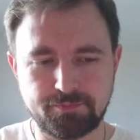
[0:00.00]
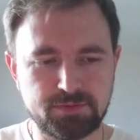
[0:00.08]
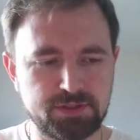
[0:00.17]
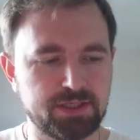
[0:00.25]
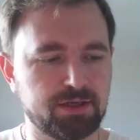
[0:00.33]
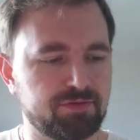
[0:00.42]

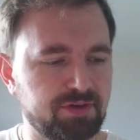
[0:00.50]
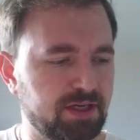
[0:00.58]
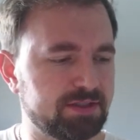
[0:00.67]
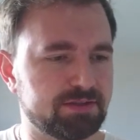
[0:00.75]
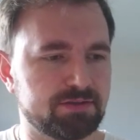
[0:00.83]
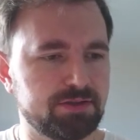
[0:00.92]
Ihr dann
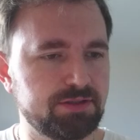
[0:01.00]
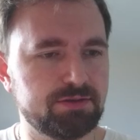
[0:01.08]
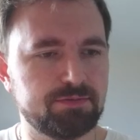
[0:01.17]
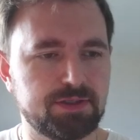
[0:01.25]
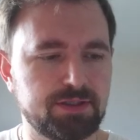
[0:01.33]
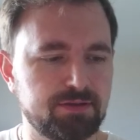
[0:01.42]
vielleicht
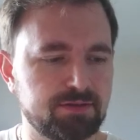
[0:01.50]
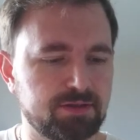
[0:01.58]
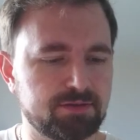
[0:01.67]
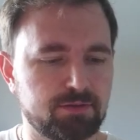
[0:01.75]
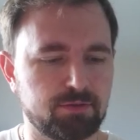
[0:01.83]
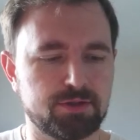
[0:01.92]
nicht, wenn ihr hier
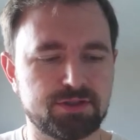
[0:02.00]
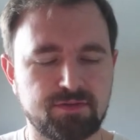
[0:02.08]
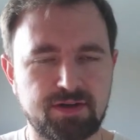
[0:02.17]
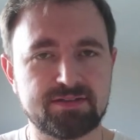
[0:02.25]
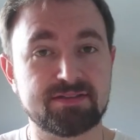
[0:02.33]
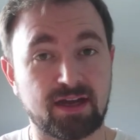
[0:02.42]
seid.
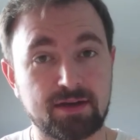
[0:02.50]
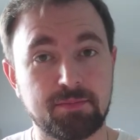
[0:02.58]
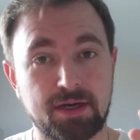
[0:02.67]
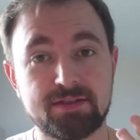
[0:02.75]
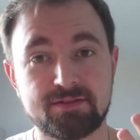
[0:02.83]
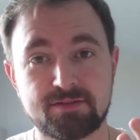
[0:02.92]
Glücklicherweise, dank
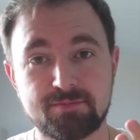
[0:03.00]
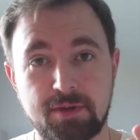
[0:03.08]
meines,